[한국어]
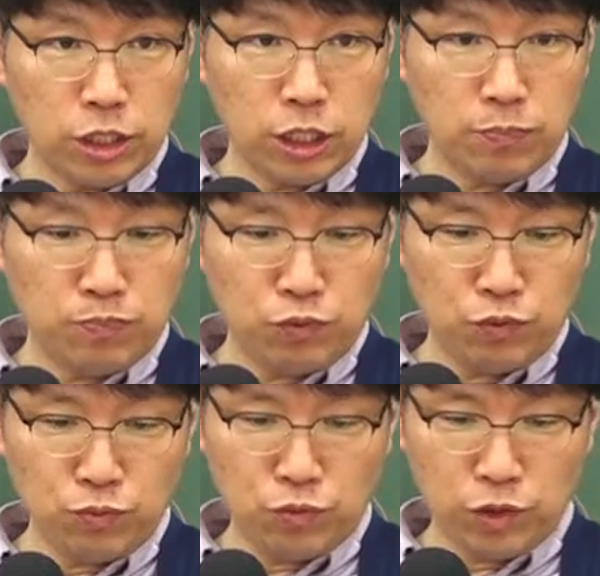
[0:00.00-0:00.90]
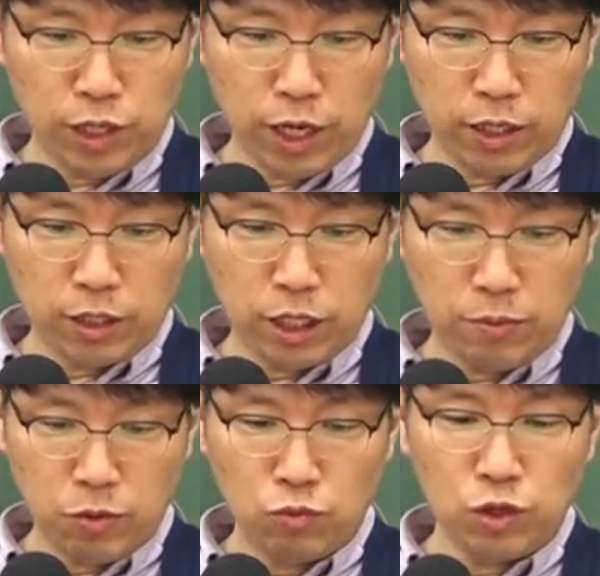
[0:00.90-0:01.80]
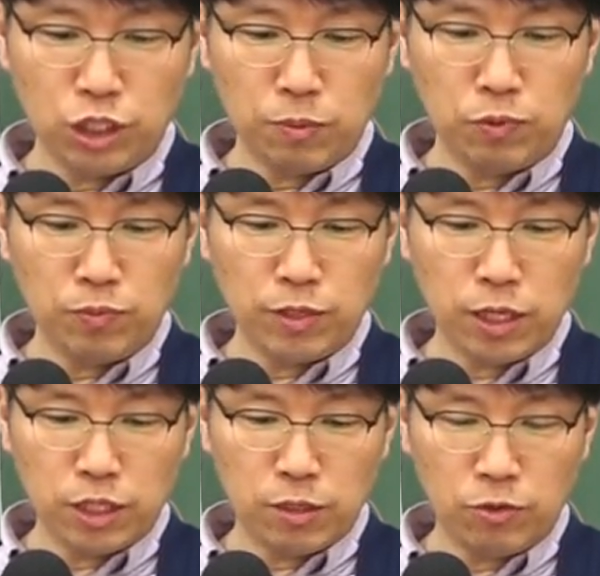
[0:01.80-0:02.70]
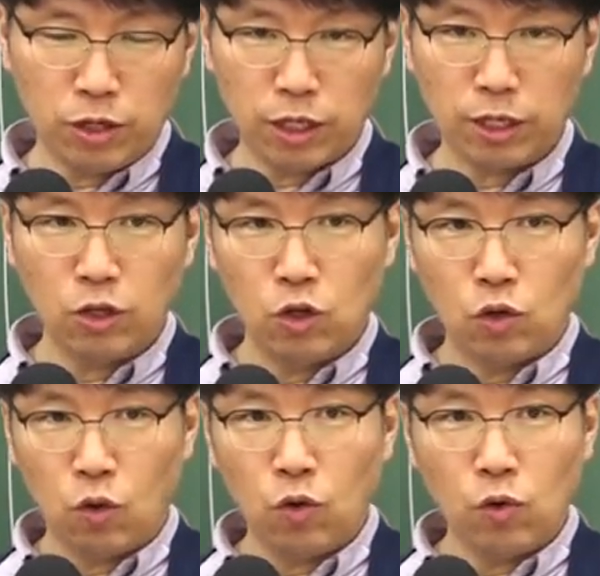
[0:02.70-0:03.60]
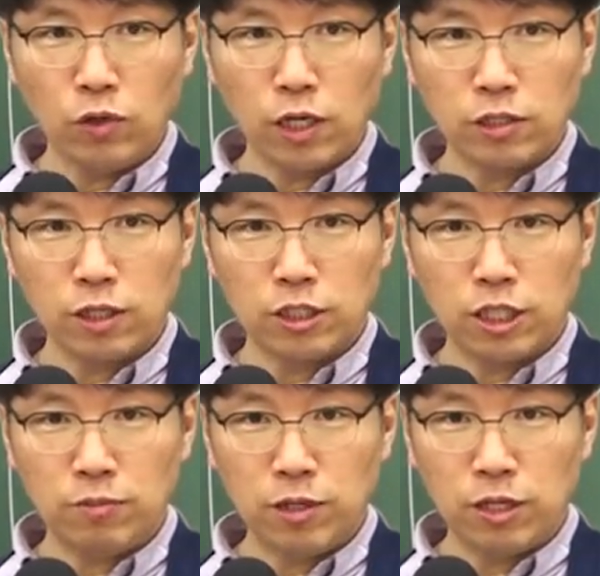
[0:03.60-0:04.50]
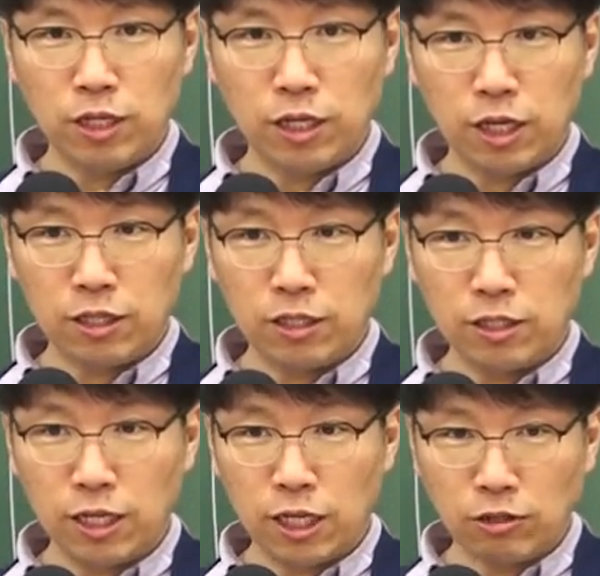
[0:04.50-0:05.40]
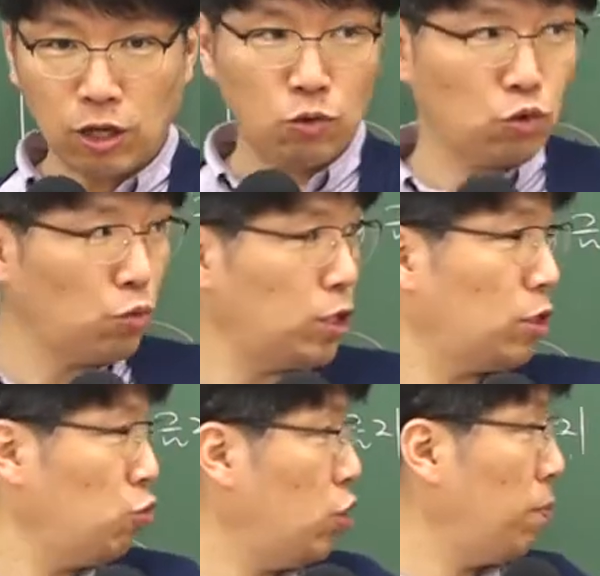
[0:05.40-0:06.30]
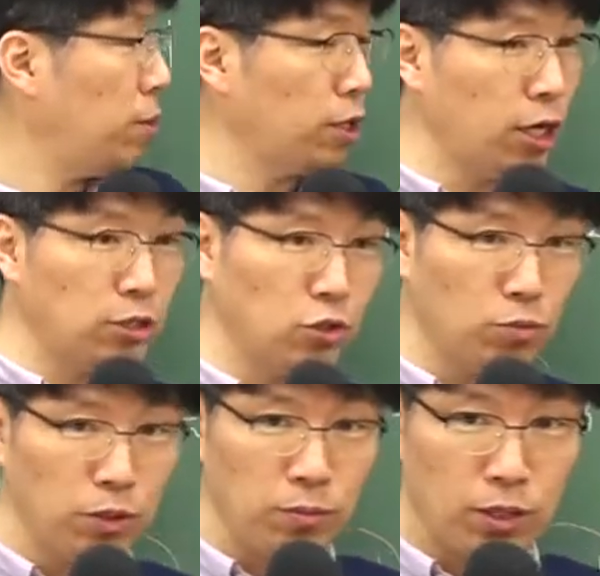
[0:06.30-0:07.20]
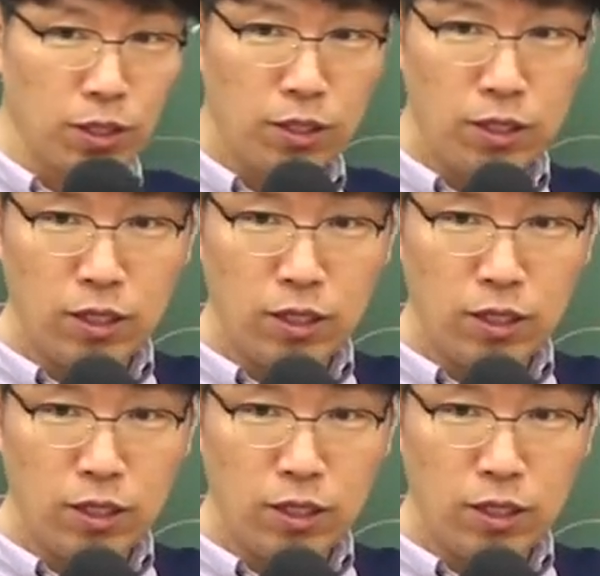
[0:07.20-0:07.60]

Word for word: 식품위생심의 물론 식품위생심의위원회는 곳곳에서 심의 의견에 등장을 하고 좀 전에 위의 평가에서도 뭡니까